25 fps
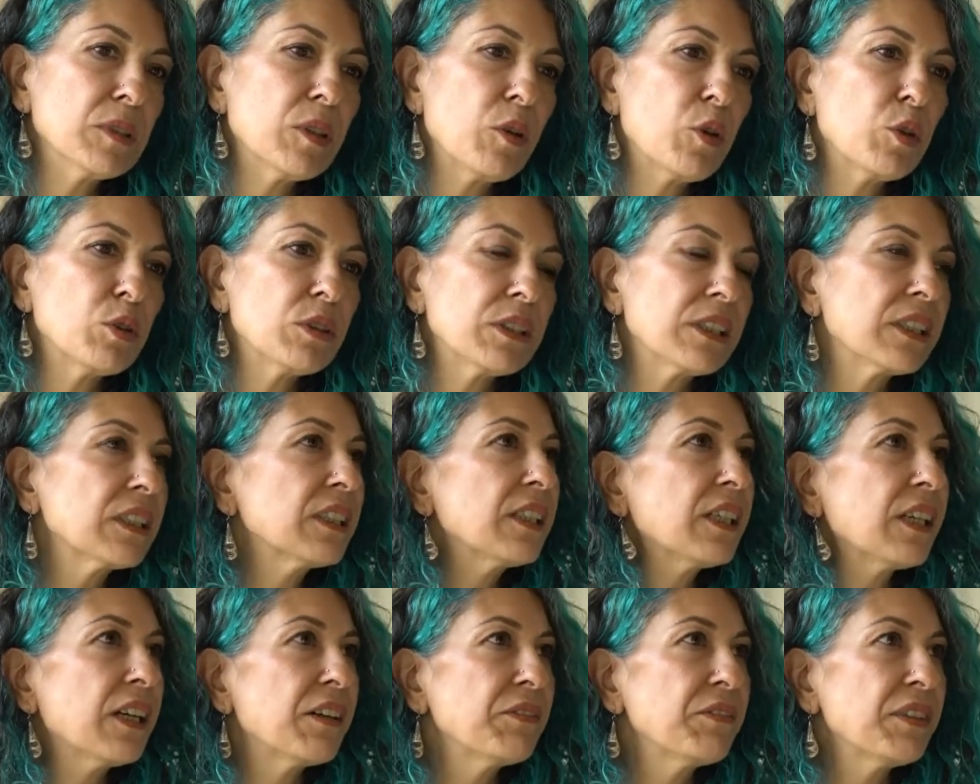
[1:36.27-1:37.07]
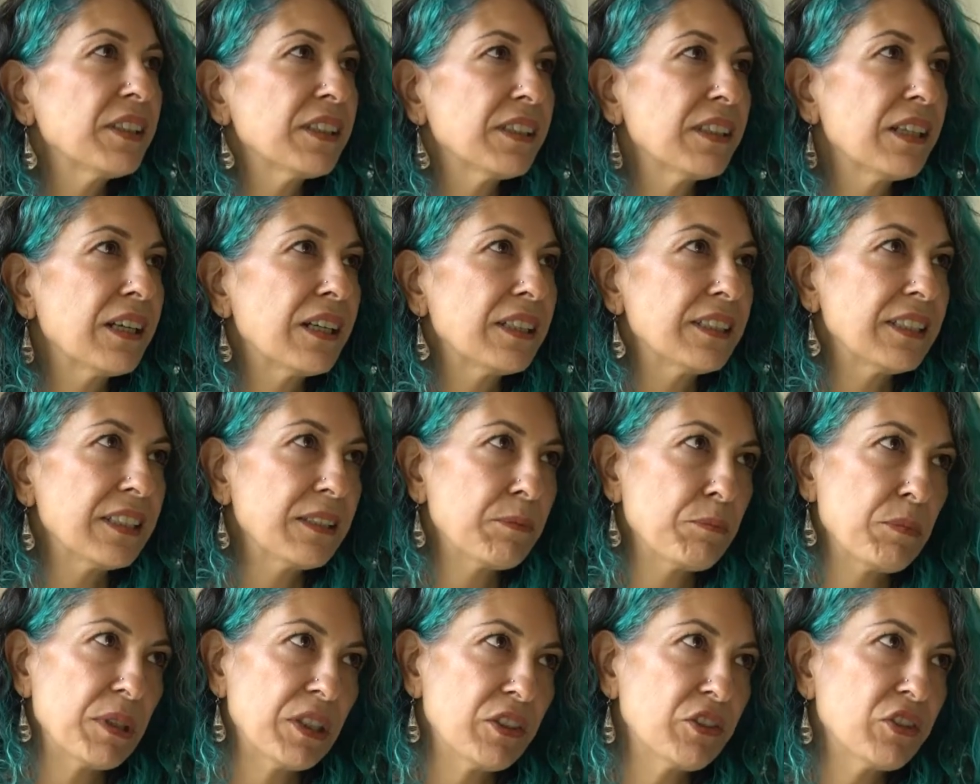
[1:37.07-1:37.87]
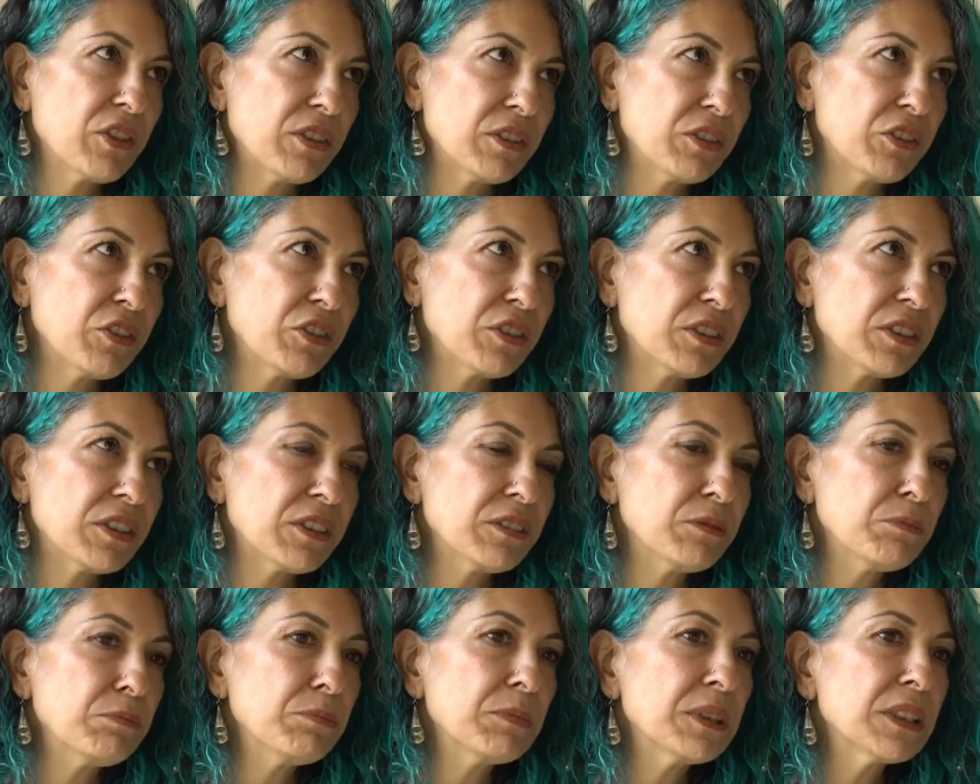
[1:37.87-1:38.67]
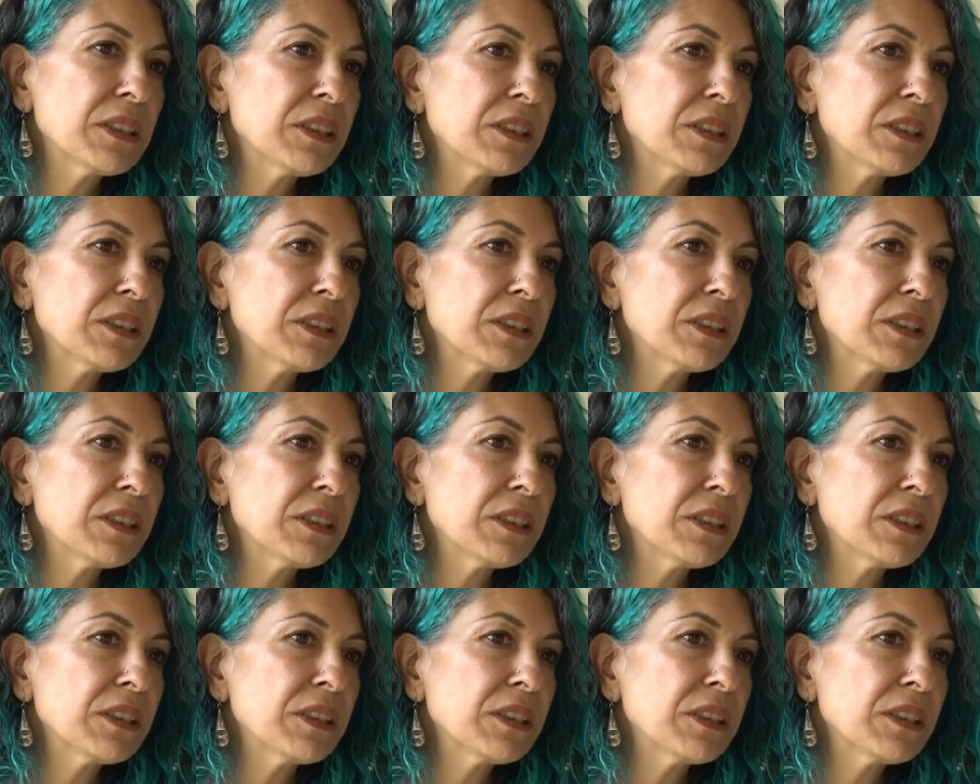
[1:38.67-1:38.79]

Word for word: Onlara kıyafetler dikmeye çalışırdım.